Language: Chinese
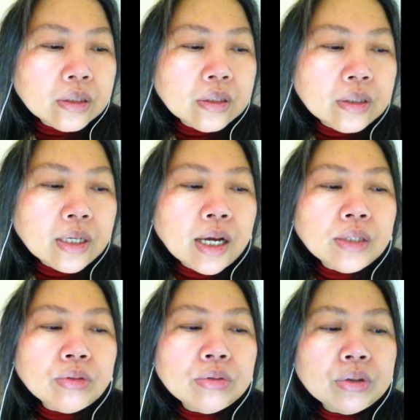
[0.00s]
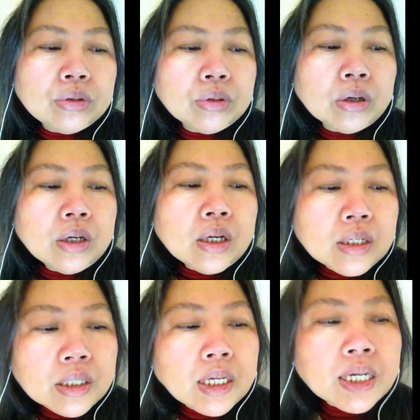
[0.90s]
人家就是说，
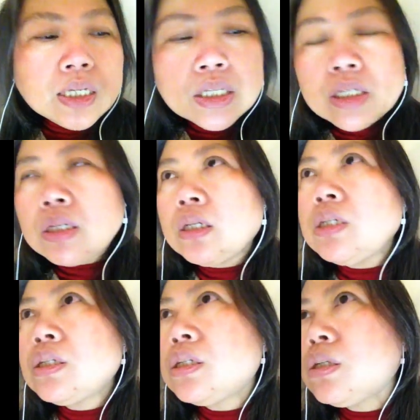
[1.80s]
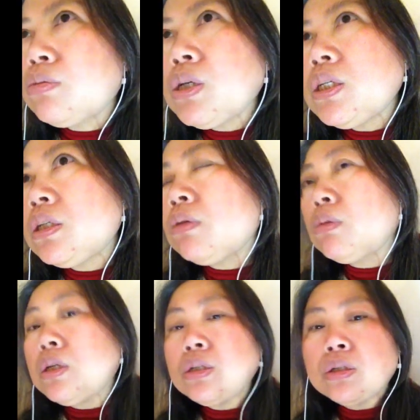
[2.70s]
人家一直一直威胁
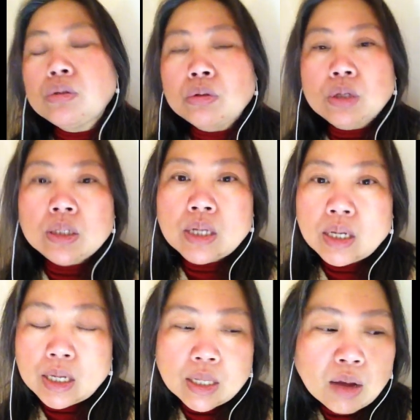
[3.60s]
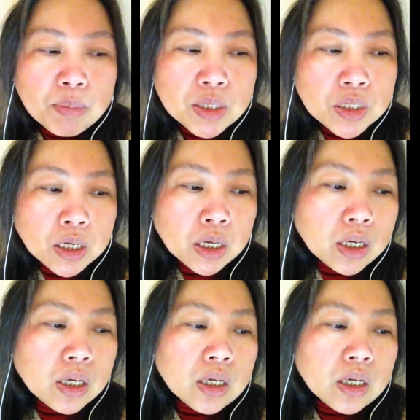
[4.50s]
我，意思说应当给他们钱。